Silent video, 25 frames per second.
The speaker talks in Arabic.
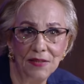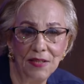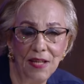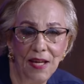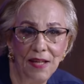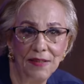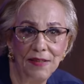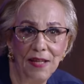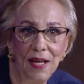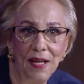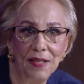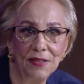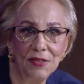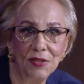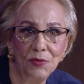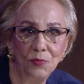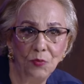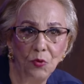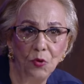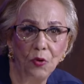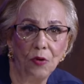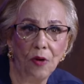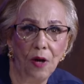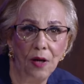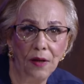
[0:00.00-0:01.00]
هذا
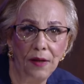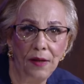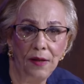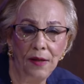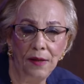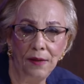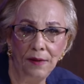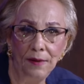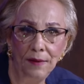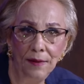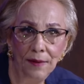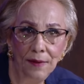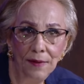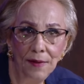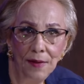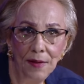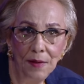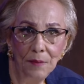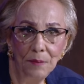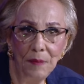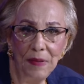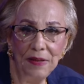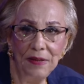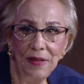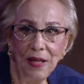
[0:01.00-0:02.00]
اسمه القرين
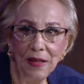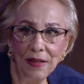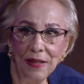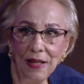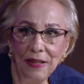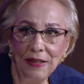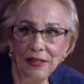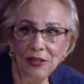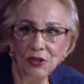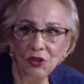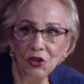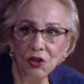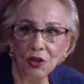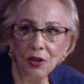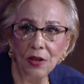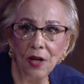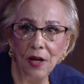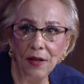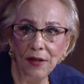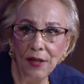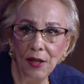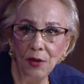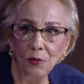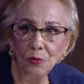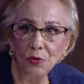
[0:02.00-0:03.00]
ما تدخليش
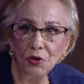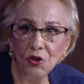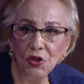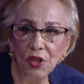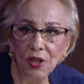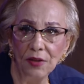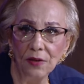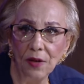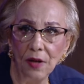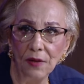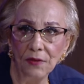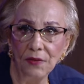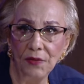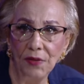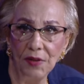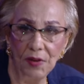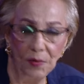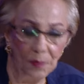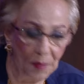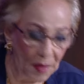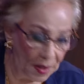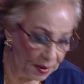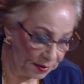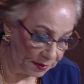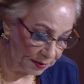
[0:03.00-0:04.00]
قرين والشيطان في
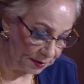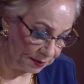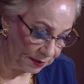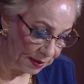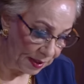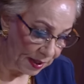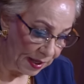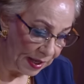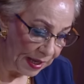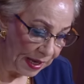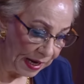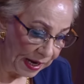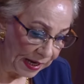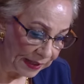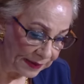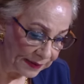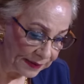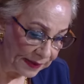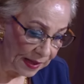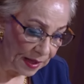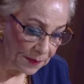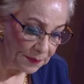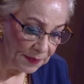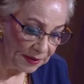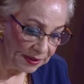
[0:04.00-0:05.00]
دماغك
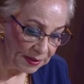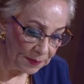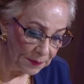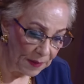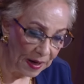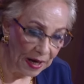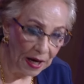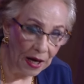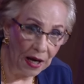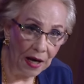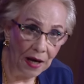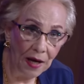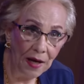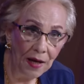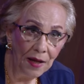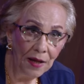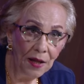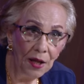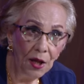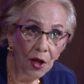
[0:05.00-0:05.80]
هتتابعي معاه